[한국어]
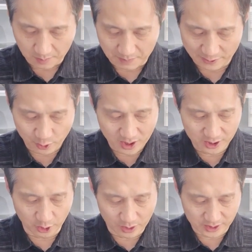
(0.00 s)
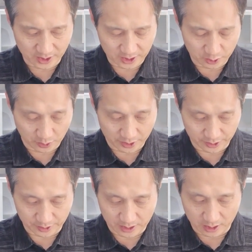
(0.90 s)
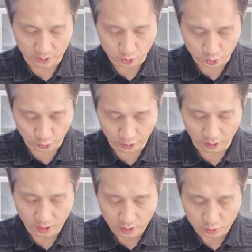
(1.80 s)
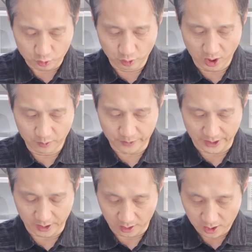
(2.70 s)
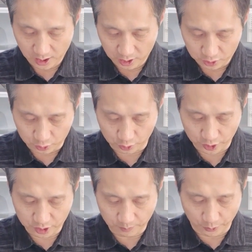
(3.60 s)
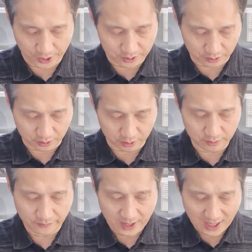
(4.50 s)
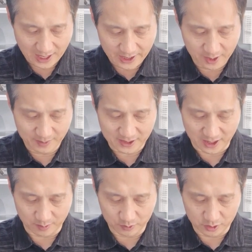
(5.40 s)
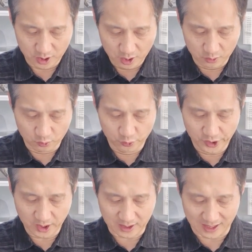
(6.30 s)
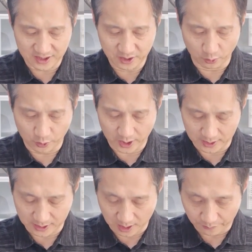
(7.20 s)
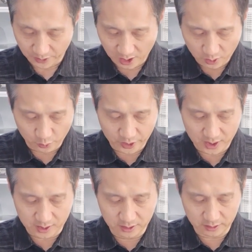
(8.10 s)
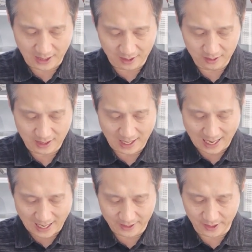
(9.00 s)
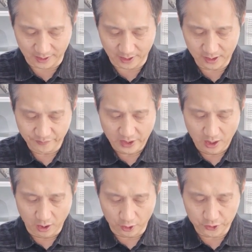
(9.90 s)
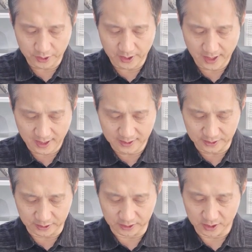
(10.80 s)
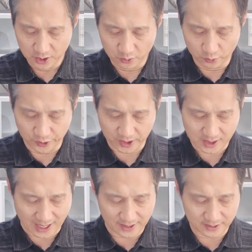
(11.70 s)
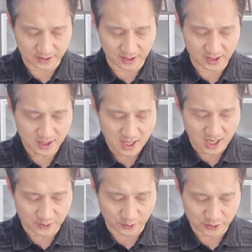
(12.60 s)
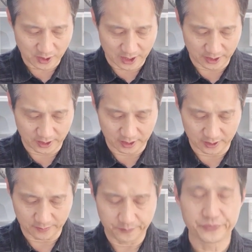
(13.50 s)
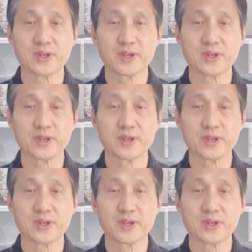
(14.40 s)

마누아가 여호와께 기도하여 이르되 주여 구하옵나니 주께서 보내셨던 하나님의 사람을 우리에게 다시 오게 하사 우리가 그 낳을 아이에게 어떻게 행할지를 우리에게 가르치게 하소서 하니